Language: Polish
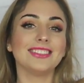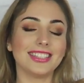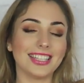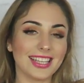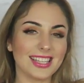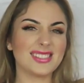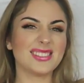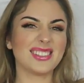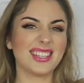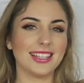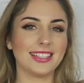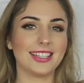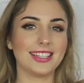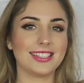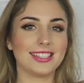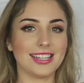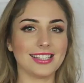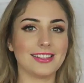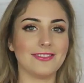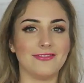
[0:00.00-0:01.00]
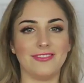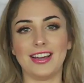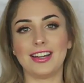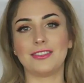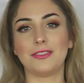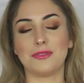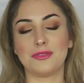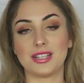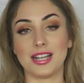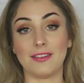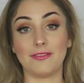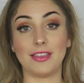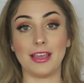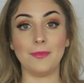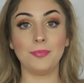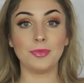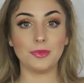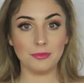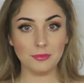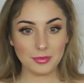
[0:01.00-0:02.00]
to takie sukienki czasem warto w
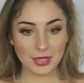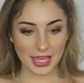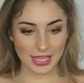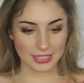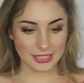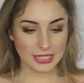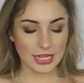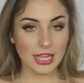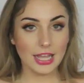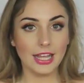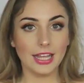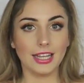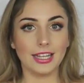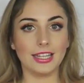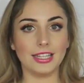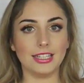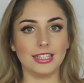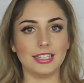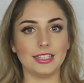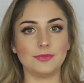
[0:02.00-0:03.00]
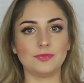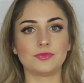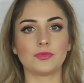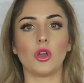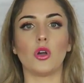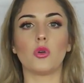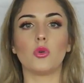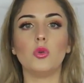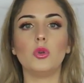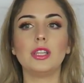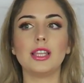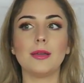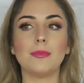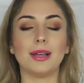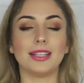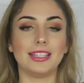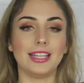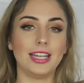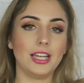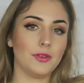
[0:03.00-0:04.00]
szafie mieć. Yy, ogólnie
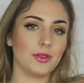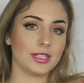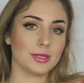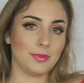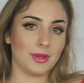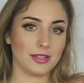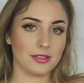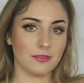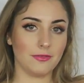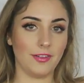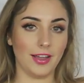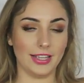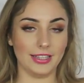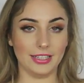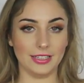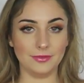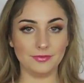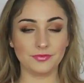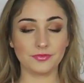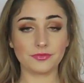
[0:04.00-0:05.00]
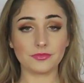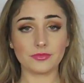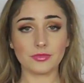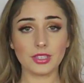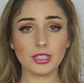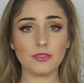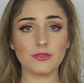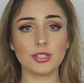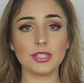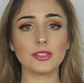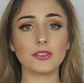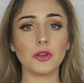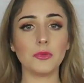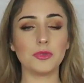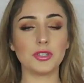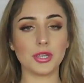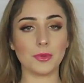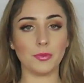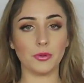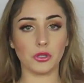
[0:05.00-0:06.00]
materiał jest bardzo fajny, wszystko
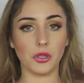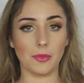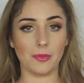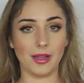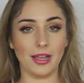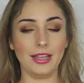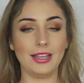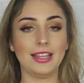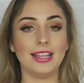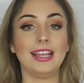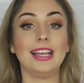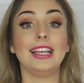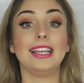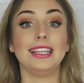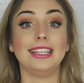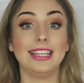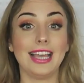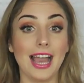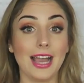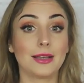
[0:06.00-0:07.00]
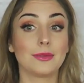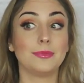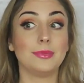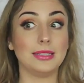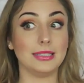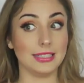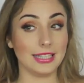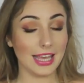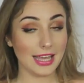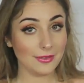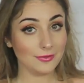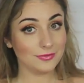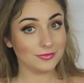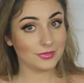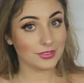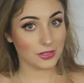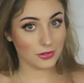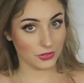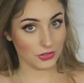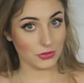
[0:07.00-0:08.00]
mi się podoba, jakby nie,
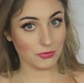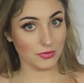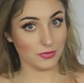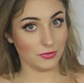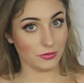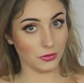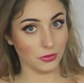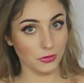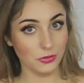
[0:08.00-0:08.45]
schodzimy w